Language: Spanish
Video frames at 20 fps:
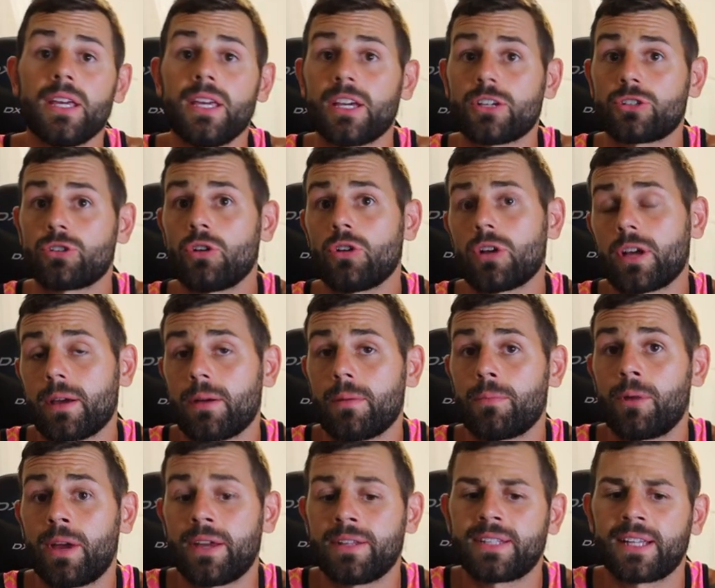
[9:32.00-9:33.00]
y eso es lo que
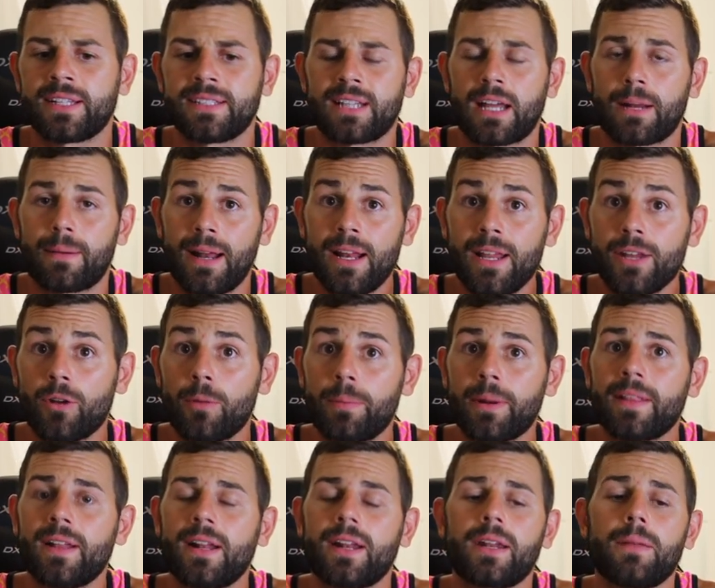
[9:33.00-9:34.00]
voy a intentar, ¿vale? Y no
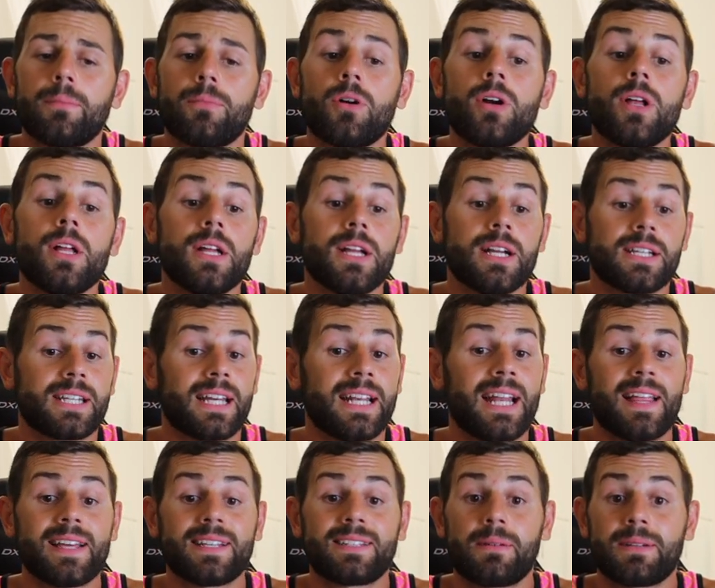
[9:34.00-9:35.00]
perder el ritmo. Así que
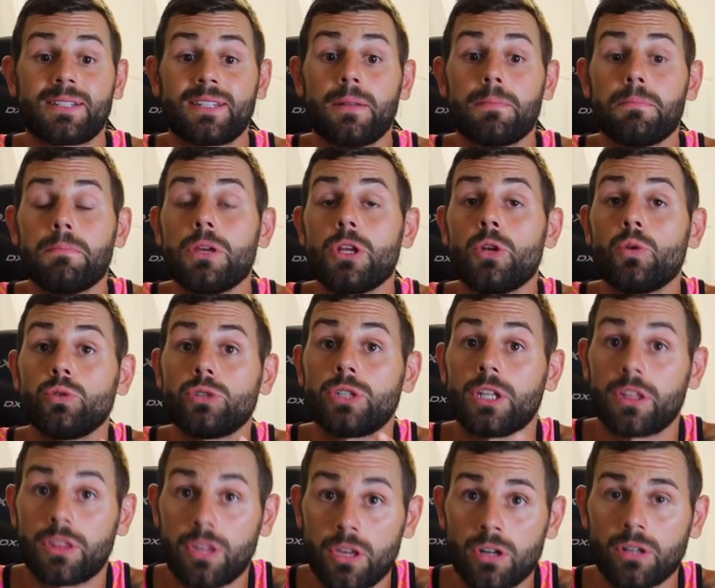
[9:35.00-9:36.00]
nada, esta va a ser mi
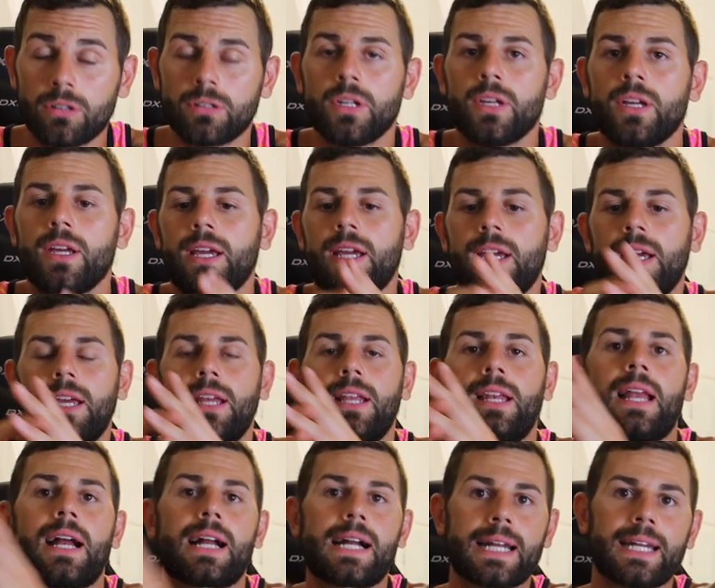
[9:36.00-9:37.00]
nutrición
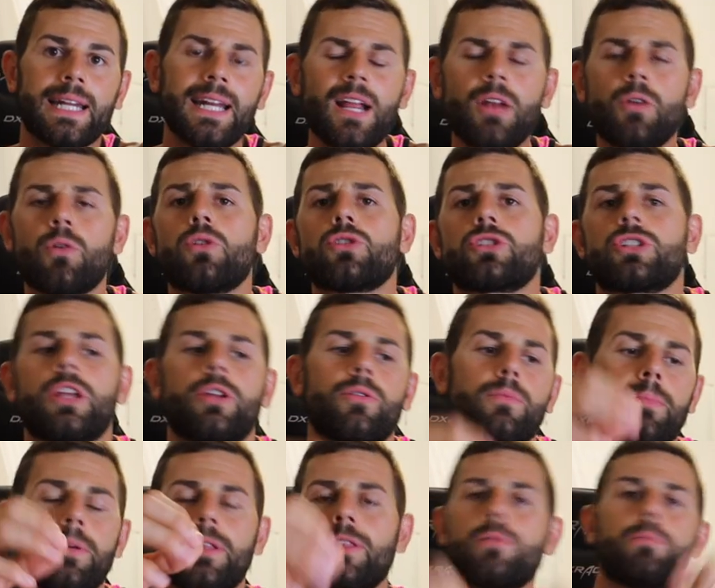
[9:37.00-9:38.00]
en la carrera, luego os haré
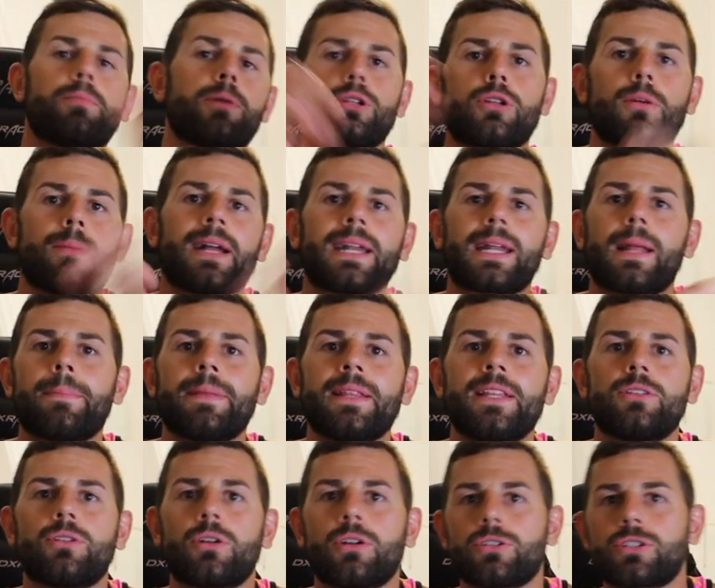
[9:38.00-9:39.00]
un vídeo un poquito más
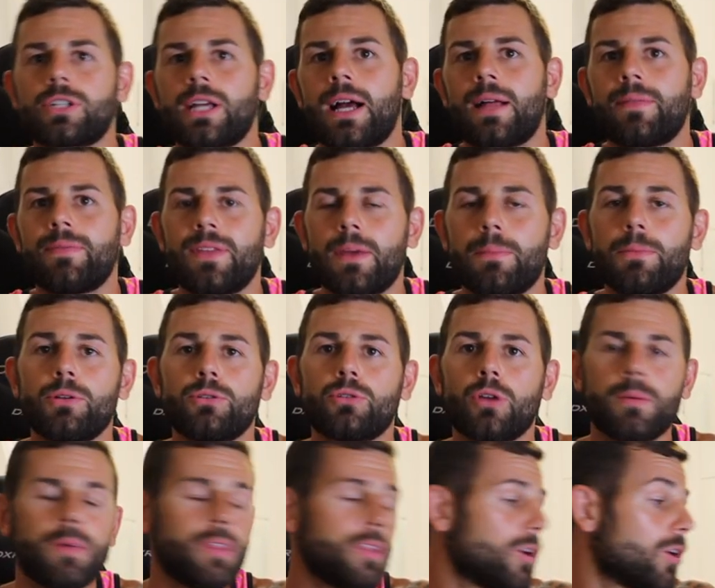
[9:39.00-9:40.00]
rapidito, que no sean 10 minutos
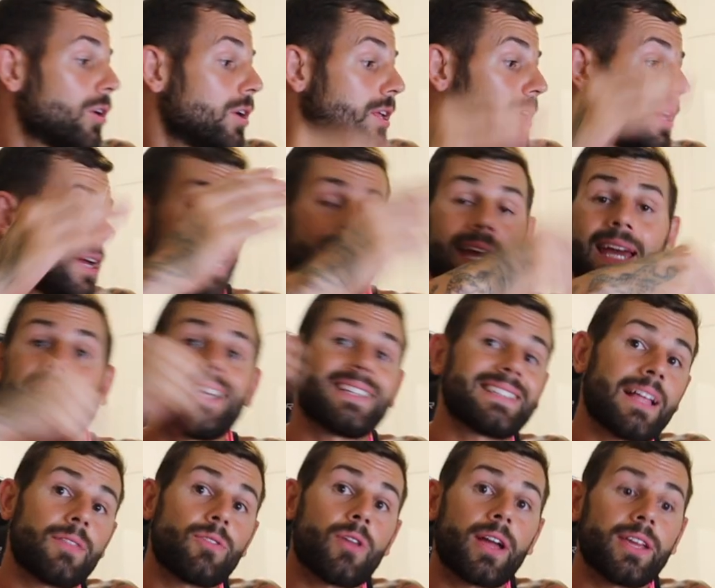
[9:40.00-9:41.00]
de vídeo, eh,
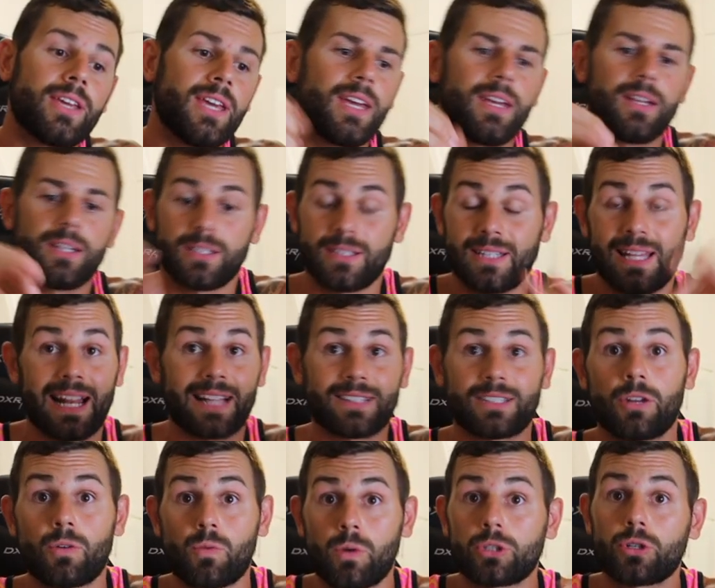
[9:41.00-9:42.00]
estando allí, de las
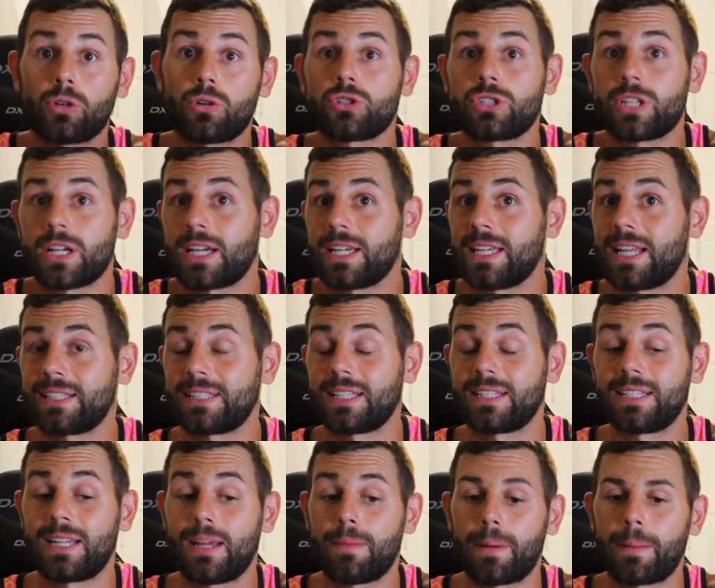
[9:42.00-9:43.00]
3 o 4 cosas que ya las
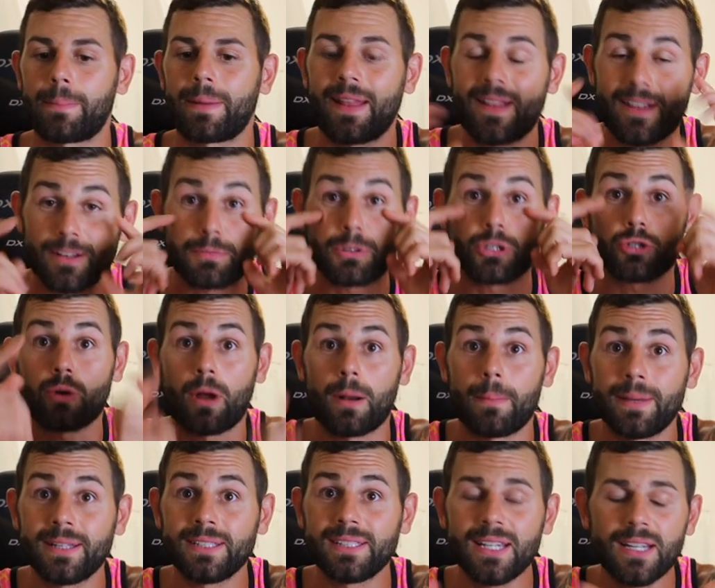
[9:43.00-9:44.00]
tendré preparadas
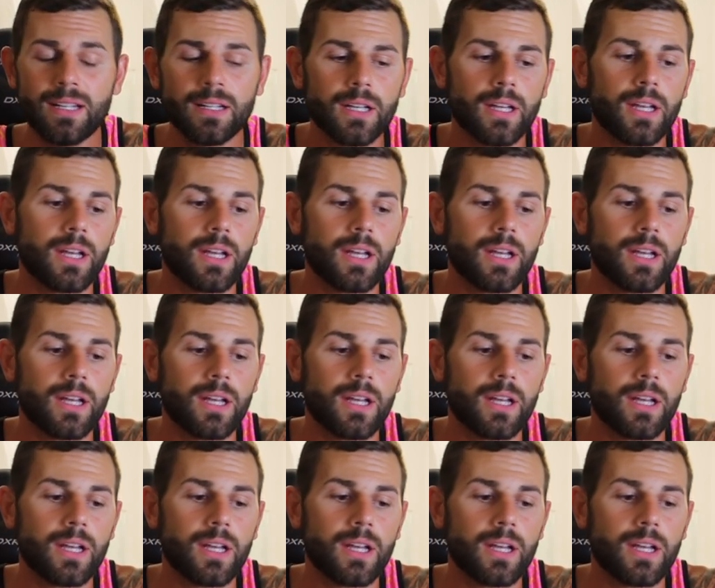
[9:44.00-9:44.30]
visualmente,